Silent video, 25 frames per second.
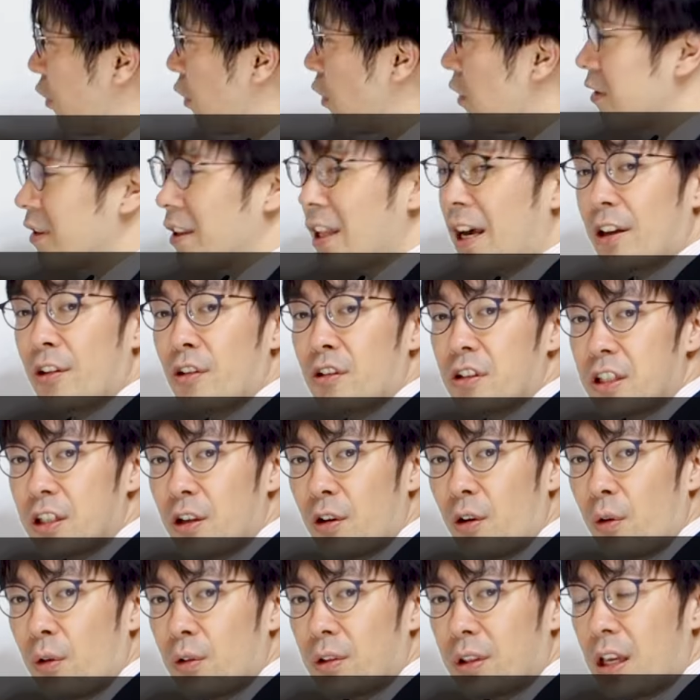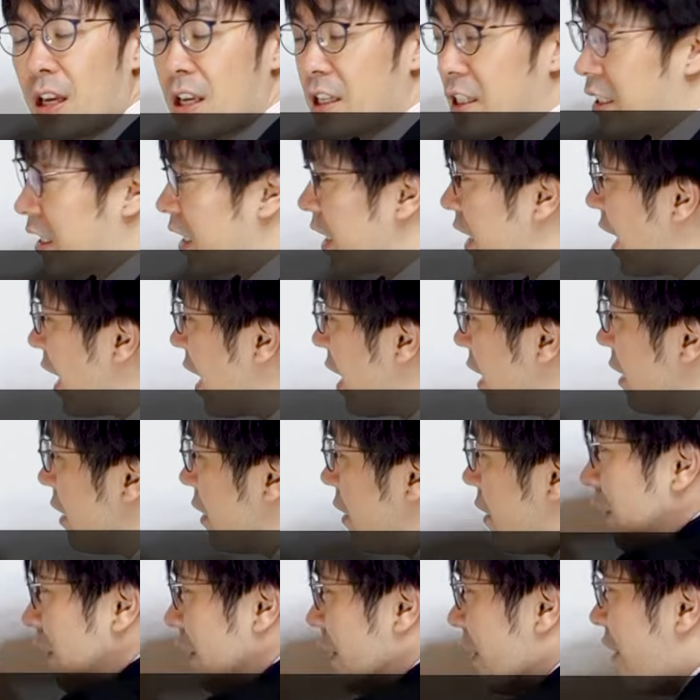こんな4次方程式が、
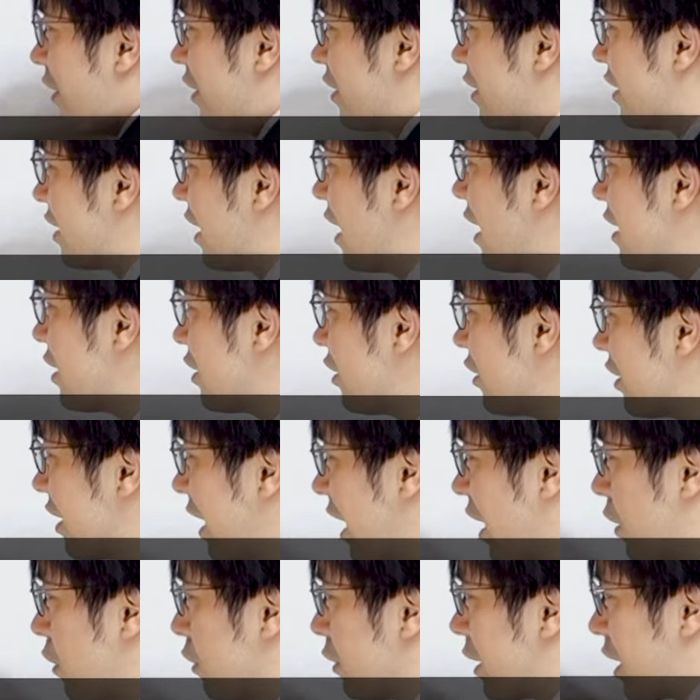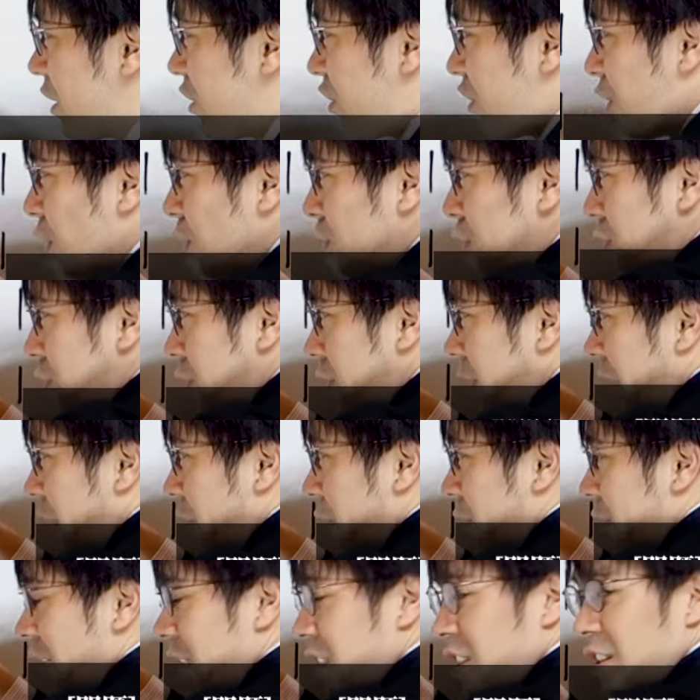うん、整数解2つ、虚数
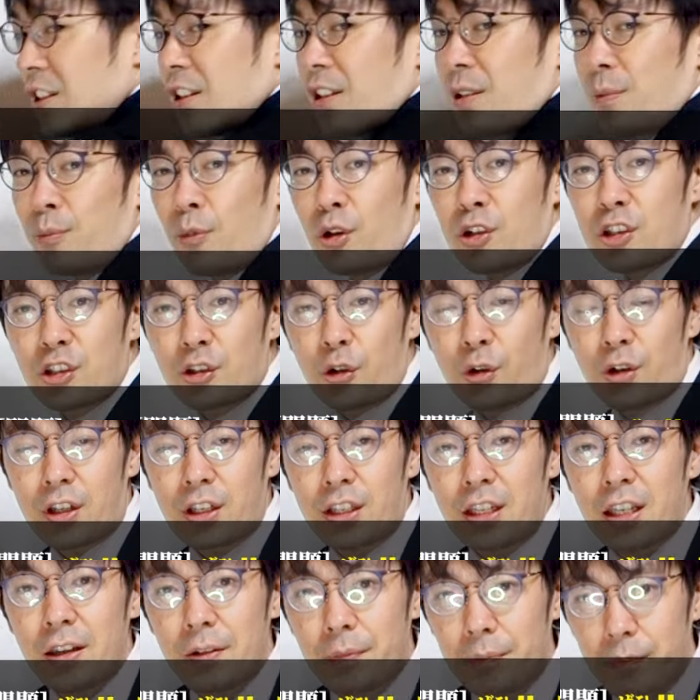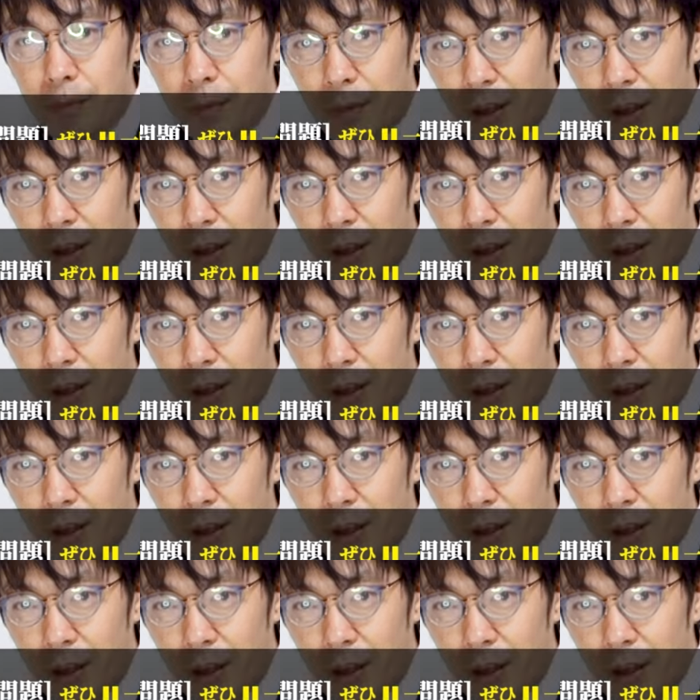解2つ持つときに